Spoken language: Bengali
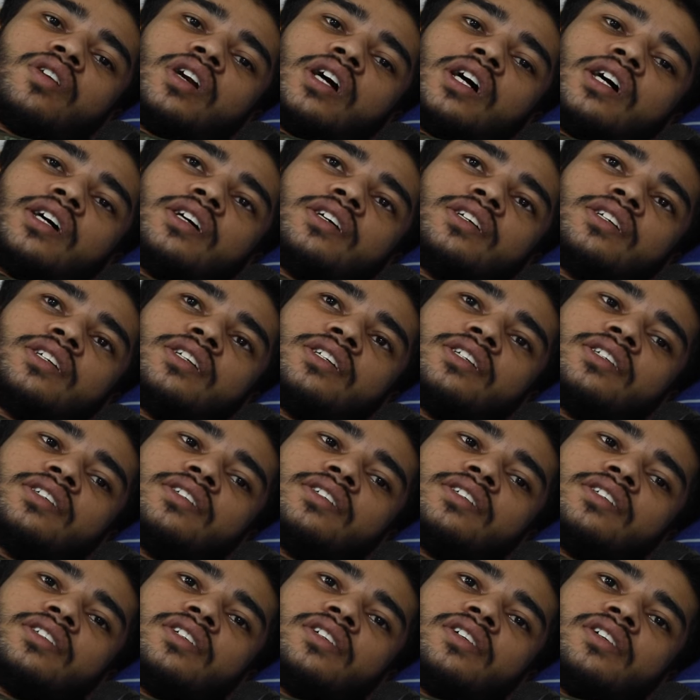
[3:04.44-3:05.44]
ওরা
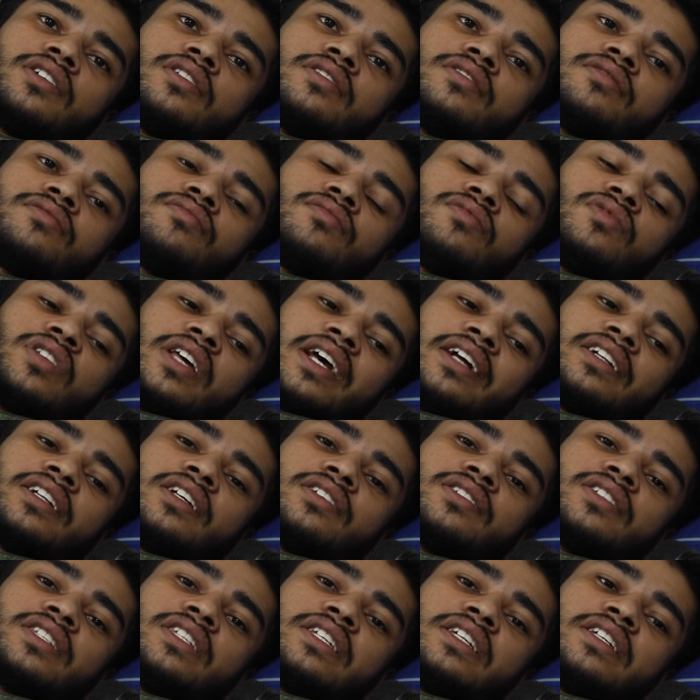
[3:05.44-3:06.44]
একটা
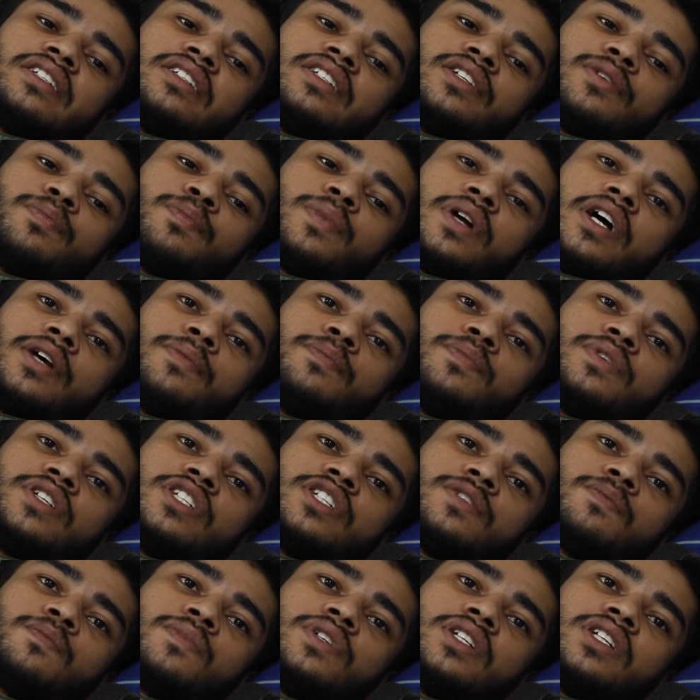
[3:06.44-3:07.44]
সিএনজি প্রায়
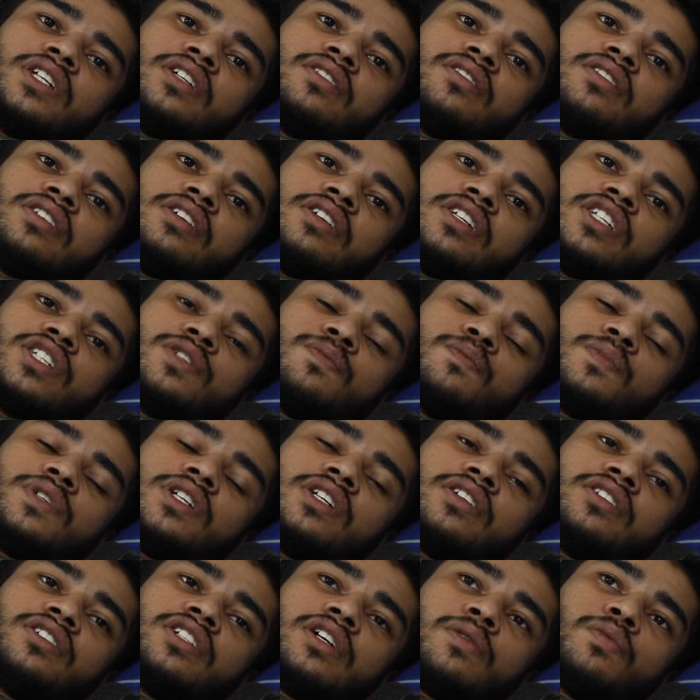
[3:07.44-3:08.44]
বিশ মিনিট তিরিশ
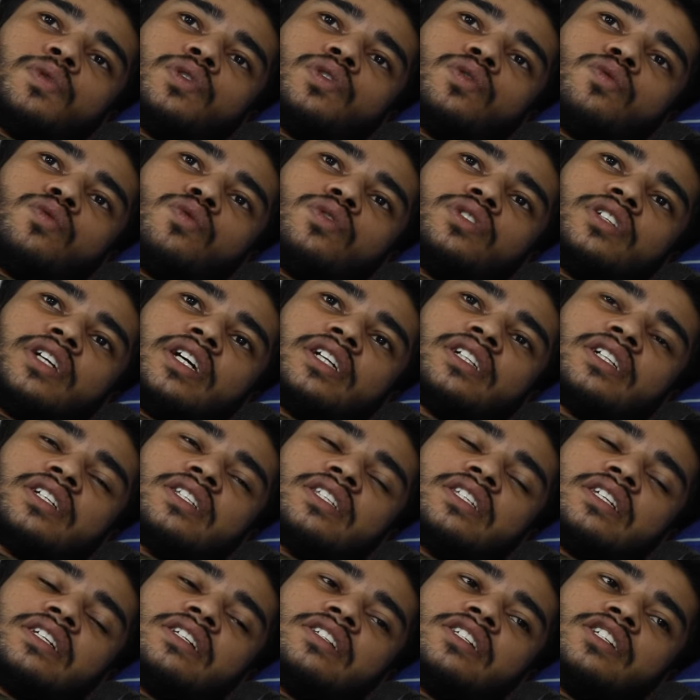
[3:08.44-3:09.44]
মিনিট যাবৎ খুঁজে একটা
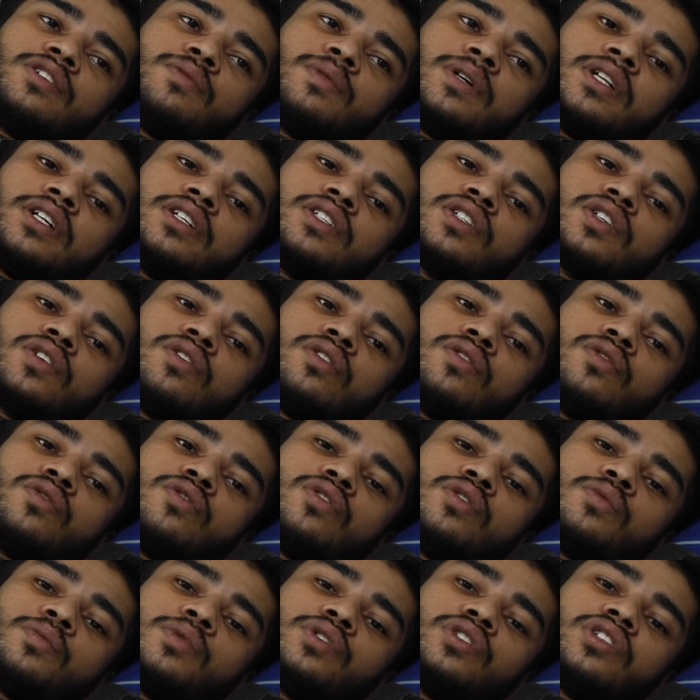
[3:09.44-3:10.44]
সিএনজি ম্যানেজ করে
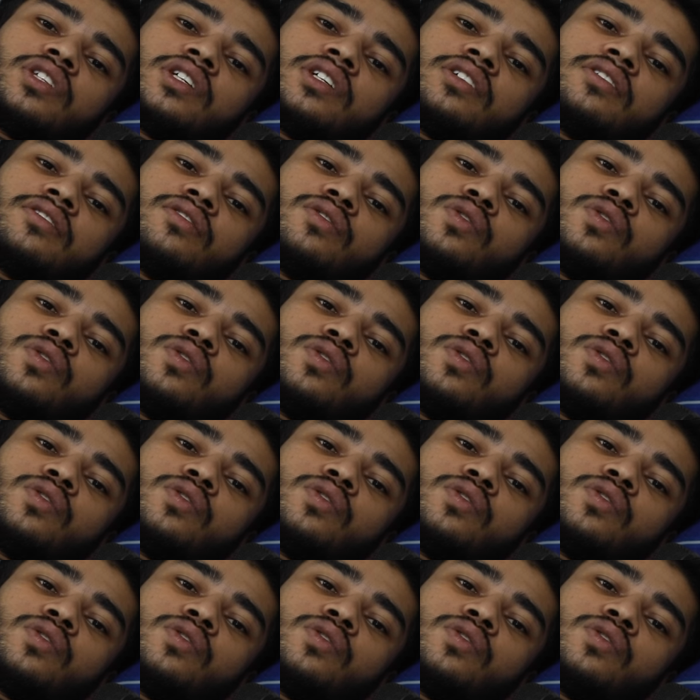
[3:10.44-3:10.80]
কোনো মতে